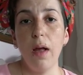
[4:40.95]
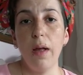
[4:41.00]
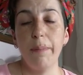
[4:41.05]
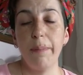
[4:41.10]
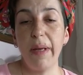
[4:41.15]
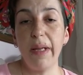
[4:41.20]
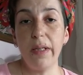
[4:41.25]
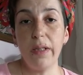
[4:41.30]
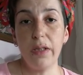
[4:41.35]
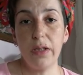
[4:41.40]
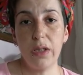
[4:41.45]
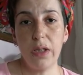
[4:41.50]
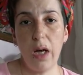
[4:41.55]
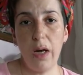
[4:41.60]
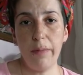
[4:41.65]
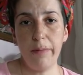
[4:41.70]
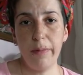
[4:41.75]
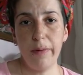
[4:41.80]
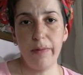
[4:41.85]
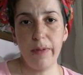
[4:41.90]

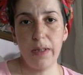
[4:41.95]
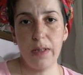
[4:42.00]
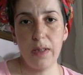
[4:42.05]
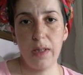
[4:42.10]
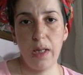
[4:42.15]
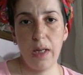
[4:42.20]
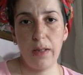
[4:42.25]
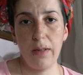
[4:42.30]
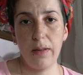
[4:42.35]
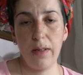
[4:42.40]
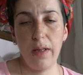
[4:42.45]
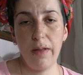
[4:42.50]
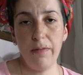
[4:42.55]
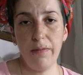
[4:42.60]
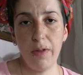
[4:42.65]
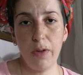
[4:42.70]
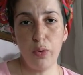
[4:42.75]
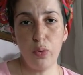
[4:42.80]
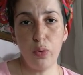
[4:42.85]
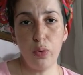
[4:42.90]
Perişan bir vaziyetteyim
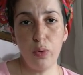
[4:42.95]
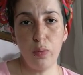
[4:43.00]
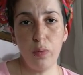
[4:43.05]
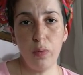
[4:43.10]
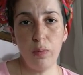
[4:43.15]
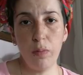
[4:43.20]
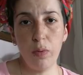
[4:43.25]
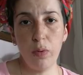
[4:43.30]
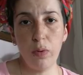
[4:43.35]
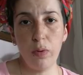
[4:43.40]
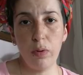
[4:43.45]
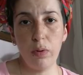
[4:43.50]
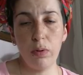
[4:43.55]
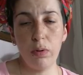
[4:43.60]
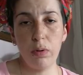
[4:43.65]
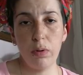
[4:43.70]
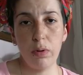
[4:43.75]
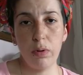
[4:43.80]
ve durumumu e,